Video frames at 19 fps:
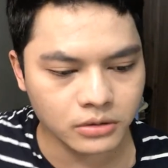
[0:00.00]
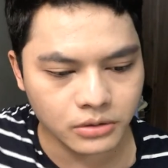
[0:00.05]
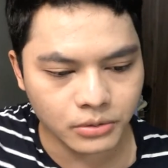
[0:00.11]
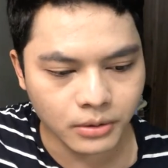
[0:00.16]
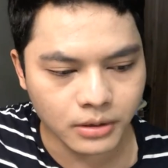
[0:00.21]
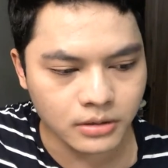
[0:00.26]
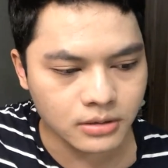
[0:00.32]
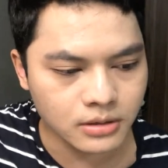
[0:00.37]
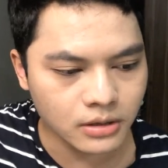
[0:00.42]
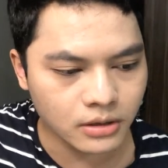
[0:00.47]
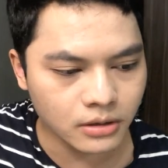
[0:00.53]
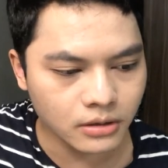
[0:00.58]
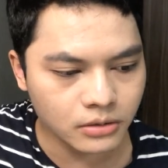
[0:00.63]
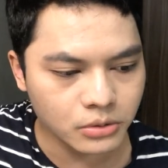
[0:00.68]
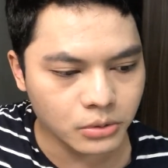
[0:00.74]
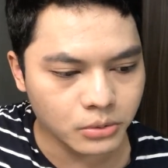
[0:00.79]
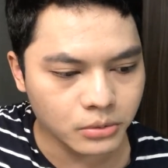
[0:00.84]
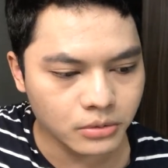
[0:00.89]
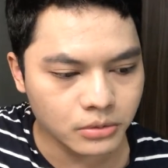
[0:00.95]
ส่วน
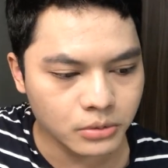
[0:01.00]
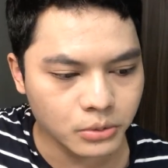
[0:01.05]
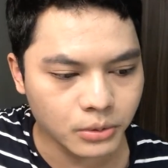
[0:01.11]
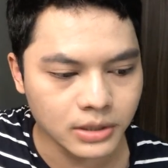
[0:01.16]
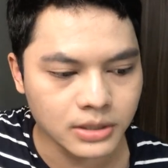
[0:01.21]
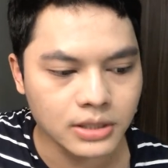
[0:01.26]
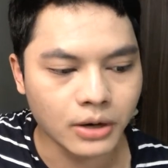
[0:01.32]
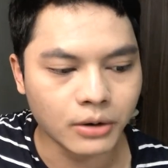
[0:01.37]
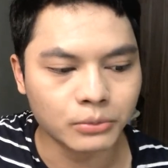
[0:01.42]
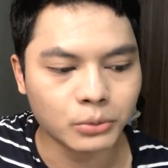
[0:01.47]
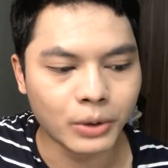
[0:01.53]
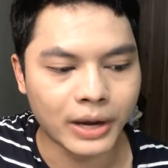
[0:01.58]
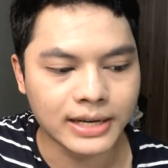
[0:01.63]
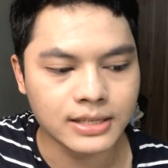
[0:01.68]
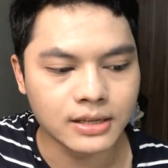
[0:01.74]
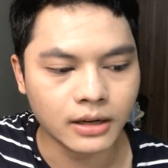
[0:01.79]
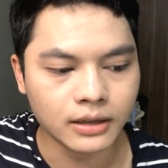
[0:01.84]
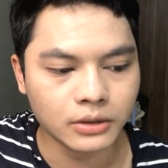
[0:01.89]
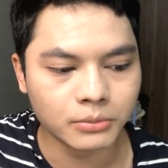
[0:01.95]
ส่วน 2 ตัว
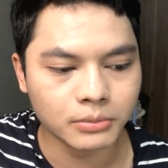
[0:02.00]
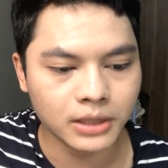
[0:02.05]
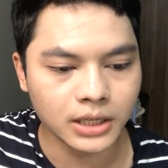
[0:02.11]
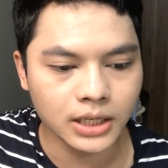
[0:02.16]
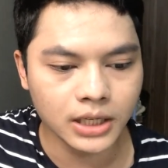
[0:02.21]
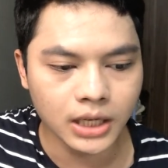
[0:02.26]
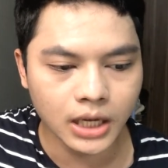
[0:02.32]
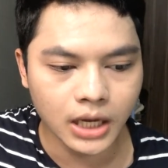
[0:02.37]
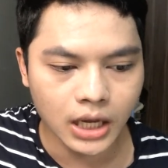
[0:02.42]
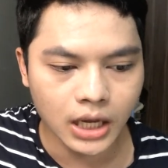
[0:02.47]
อักษรตรงนี้